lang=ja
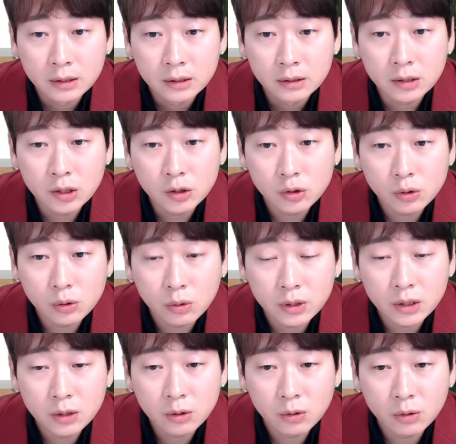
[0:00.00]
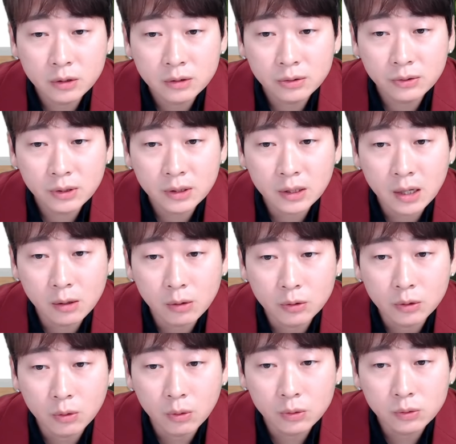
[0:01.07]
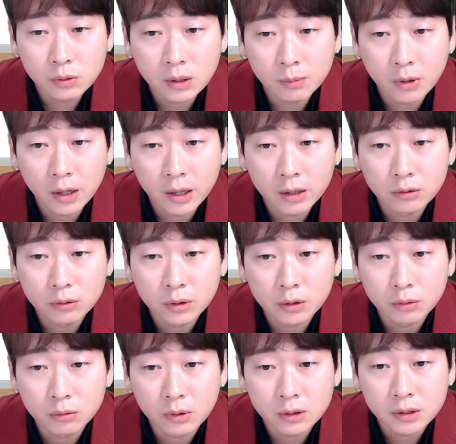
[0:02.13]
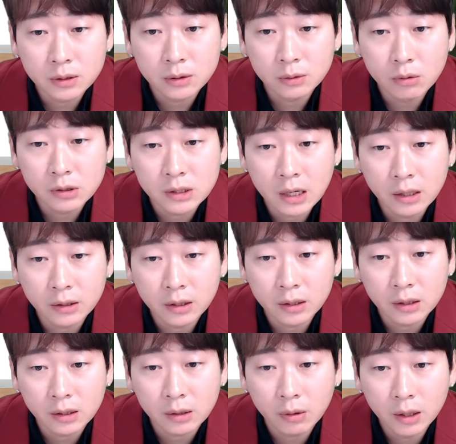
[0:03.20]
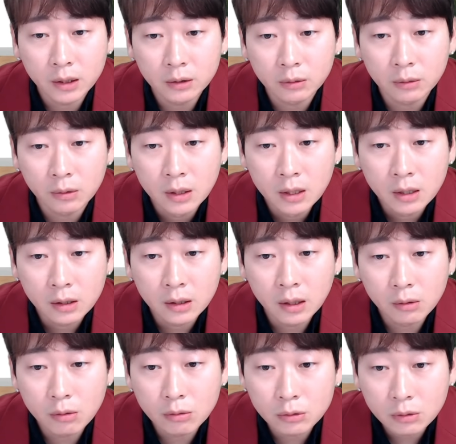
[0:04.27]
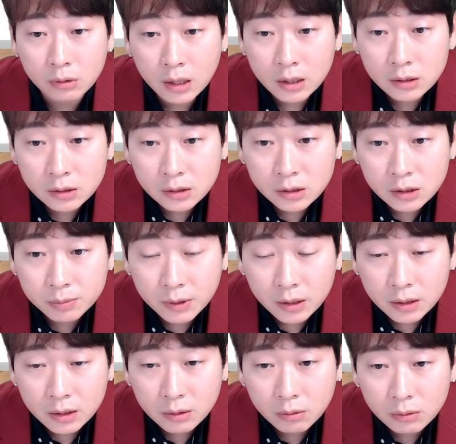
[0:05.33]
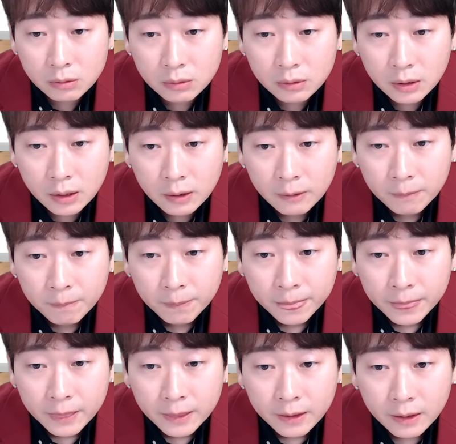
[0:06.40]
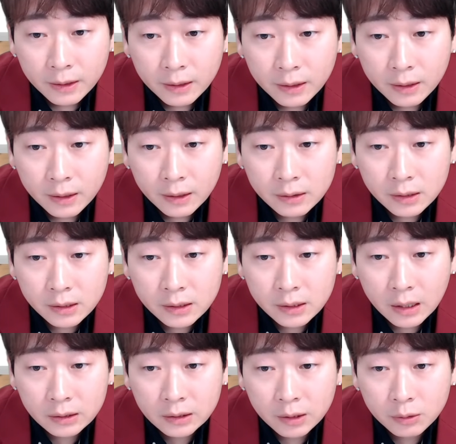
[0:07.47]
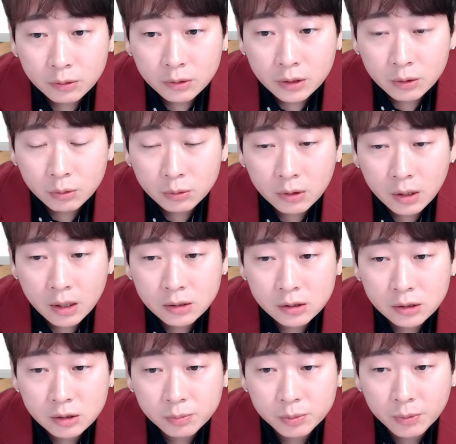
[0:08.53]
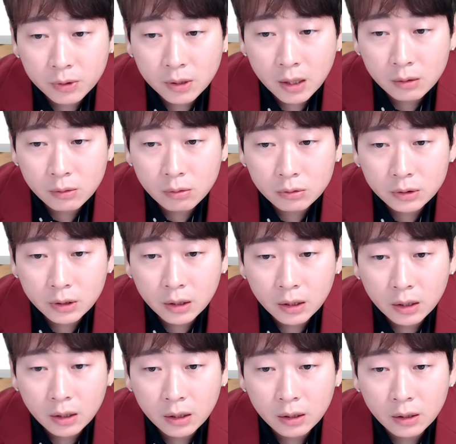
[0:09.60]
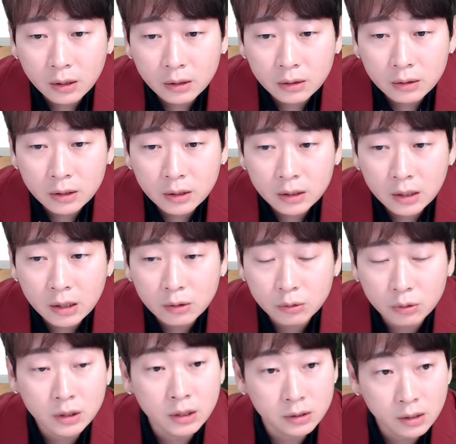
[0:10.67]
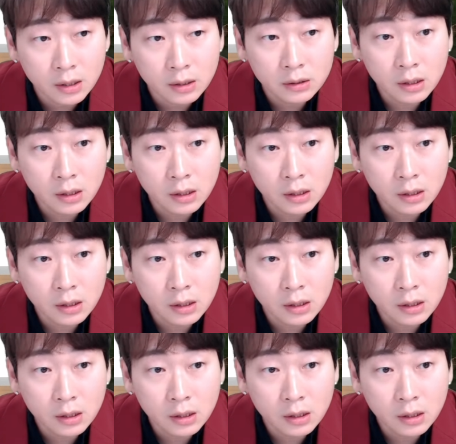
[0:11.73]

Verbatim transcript: Niziu、いよいよついに韓国の放送でも会えるっていうのはすごく感激。ファイト。韓国のガールズグループが日本で、人気があったように、日本のガールズグループも韓国で、人気があるといいですね。